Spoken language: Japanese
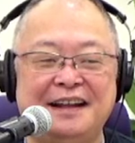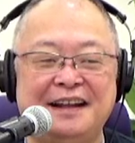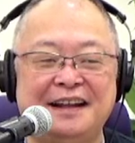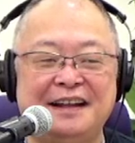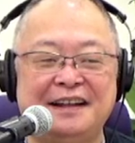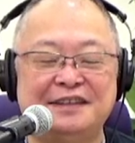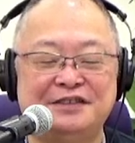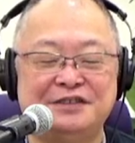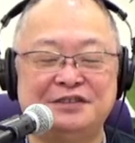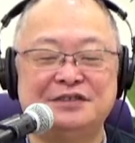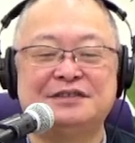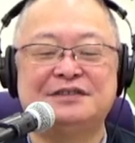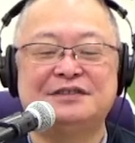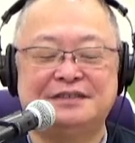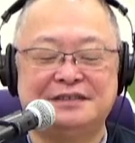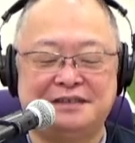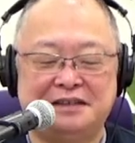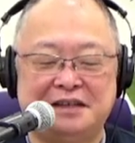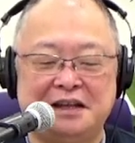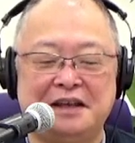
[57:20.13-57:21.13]
るっ
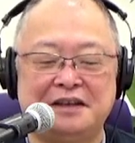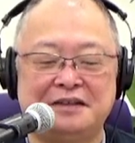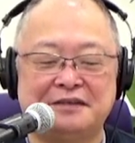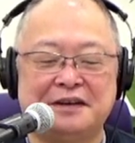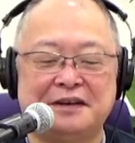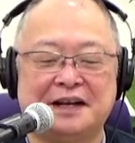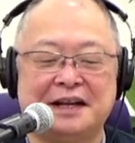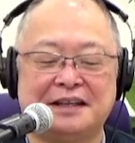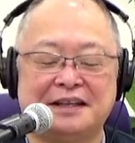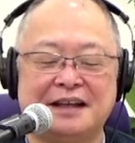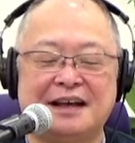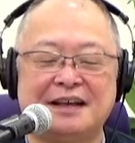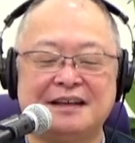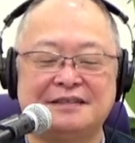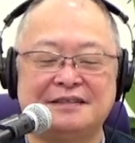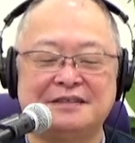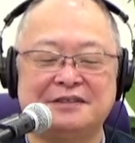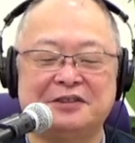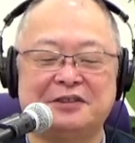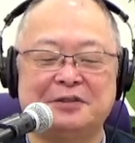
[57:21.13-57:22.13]
て言われた
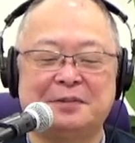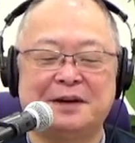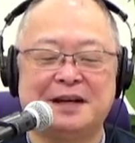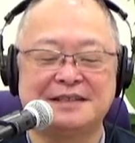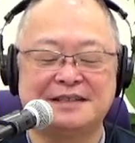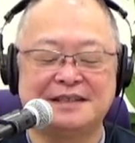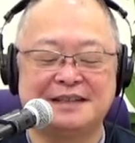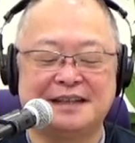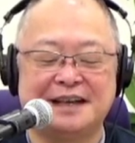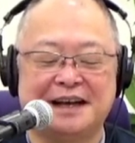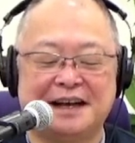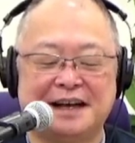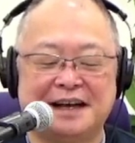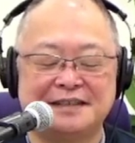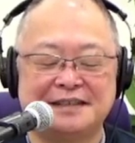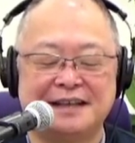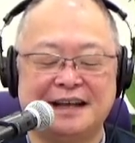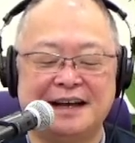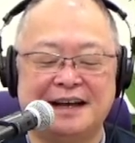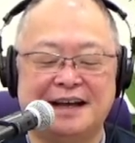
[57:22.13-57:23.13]
水道橋博
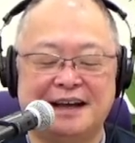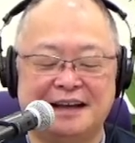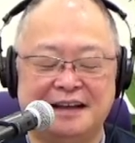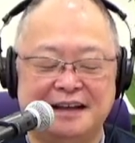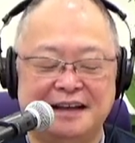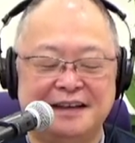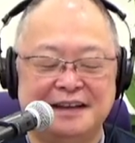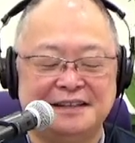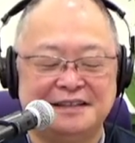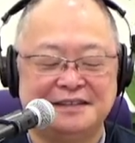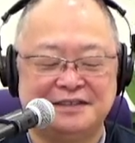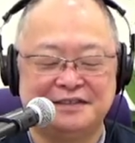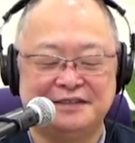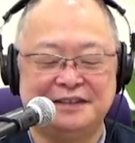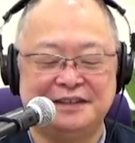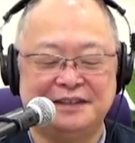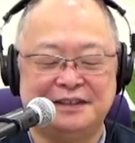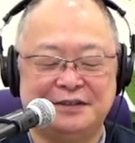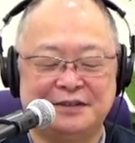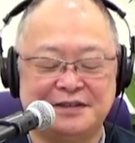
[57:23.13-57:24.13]
士が
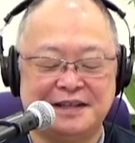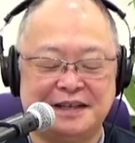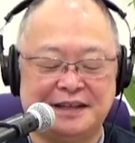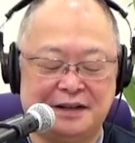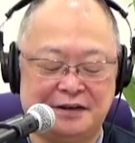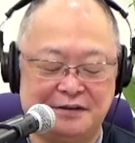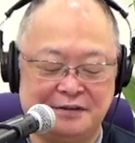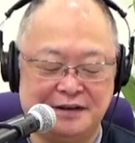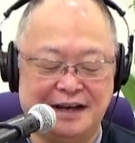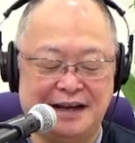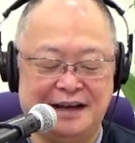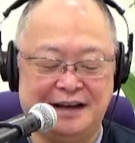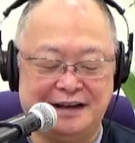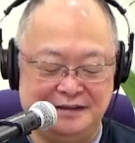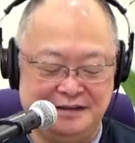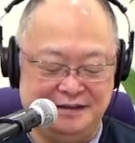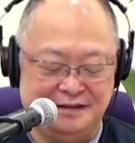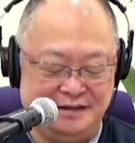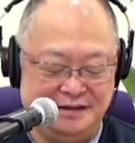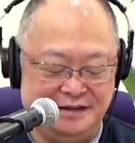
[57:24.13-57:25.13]
ツイートしてたのが、
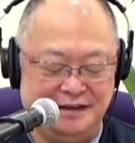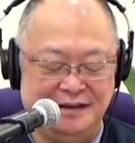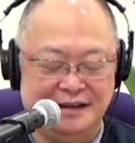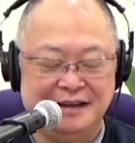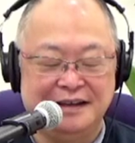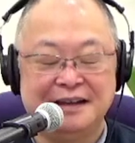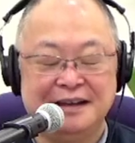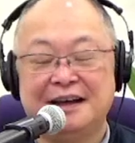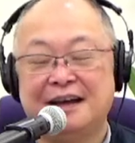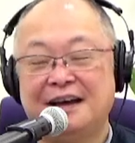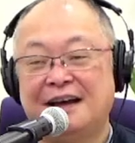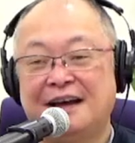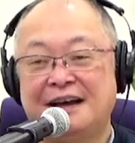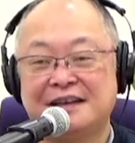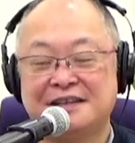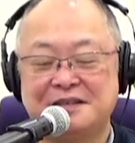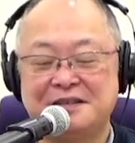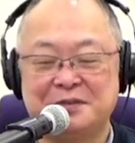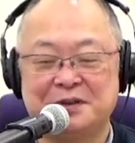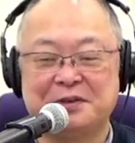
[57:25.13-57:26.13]

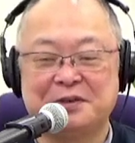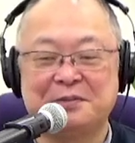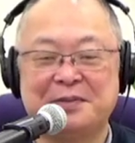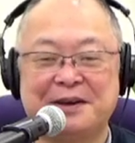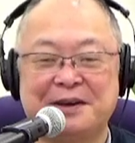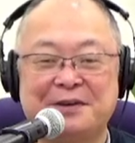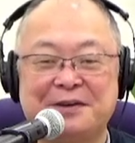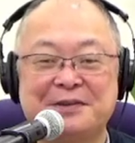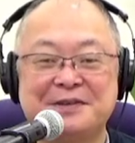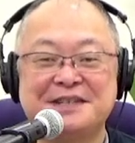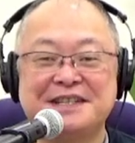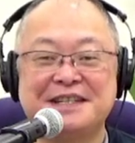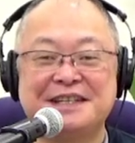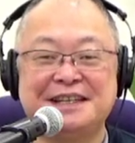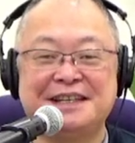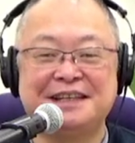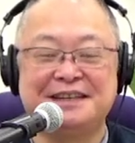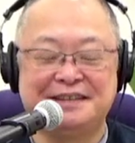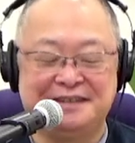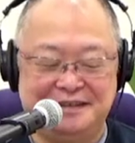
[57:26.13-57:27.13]
橋本弁護士
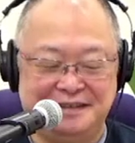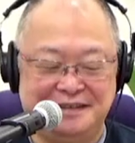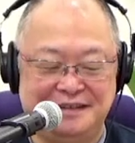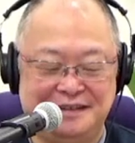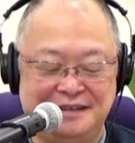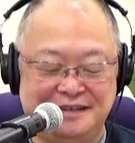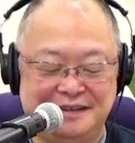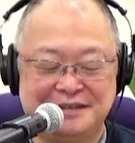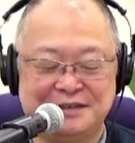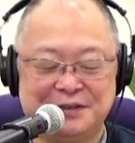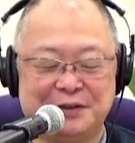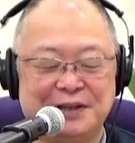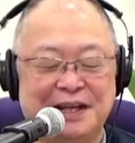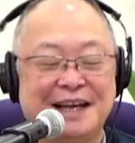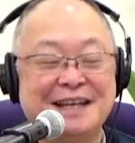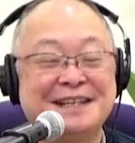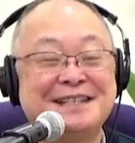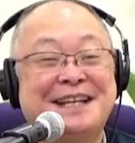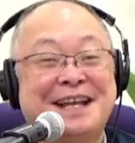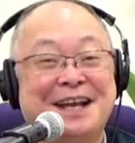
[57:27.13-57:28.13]
に相
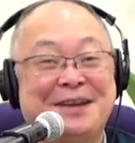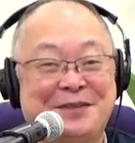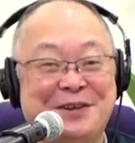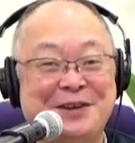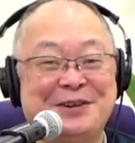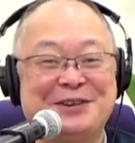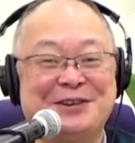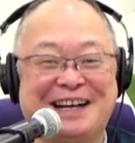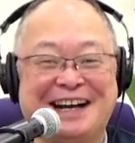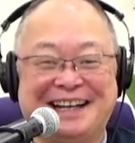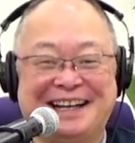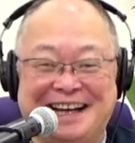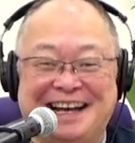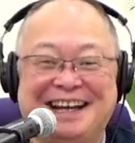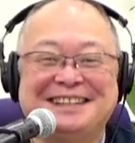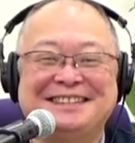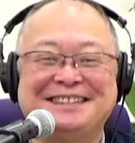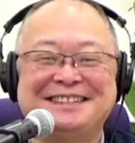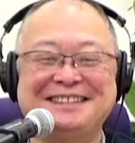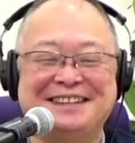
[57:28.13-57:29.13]
談してみようかなっ
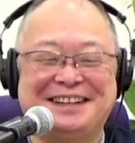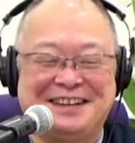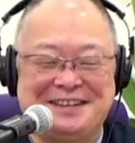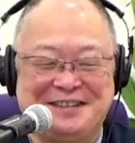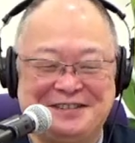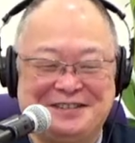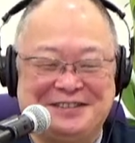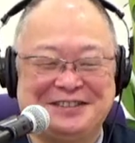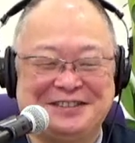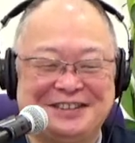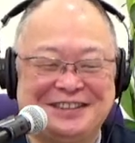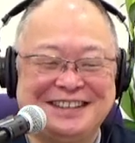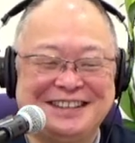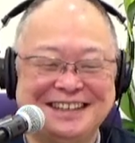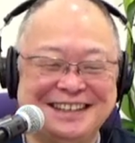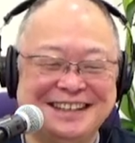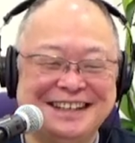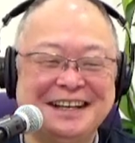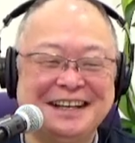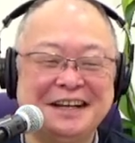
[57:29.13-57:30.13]
ていう。
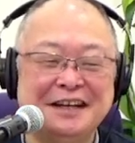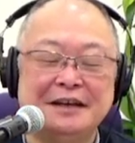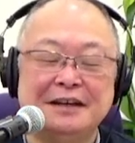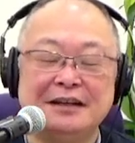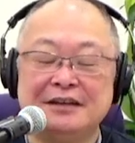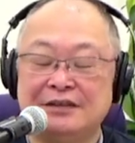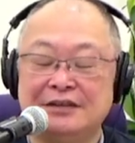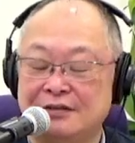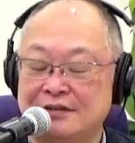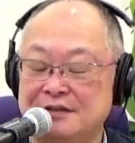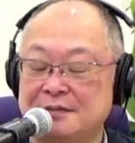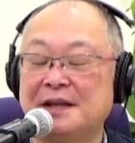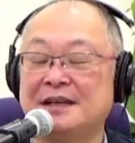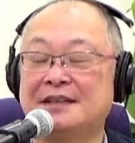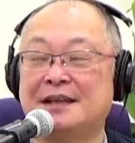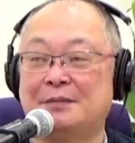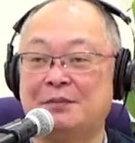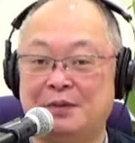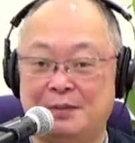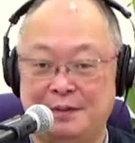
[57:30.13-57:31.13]
吉村
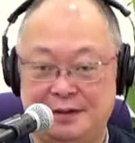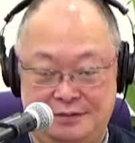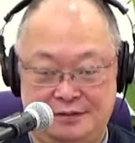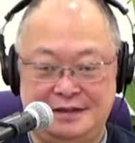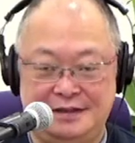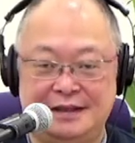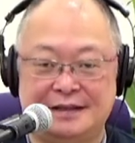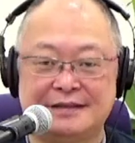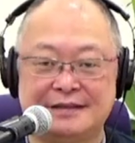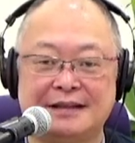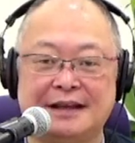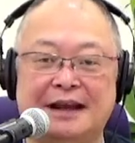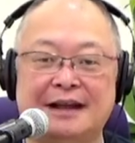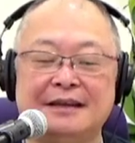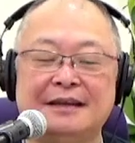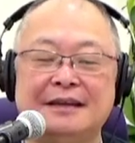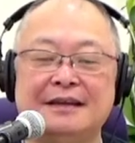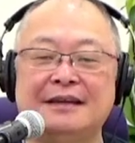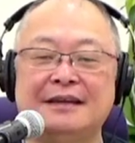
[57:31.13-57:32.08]
さんも弁護士ですからね、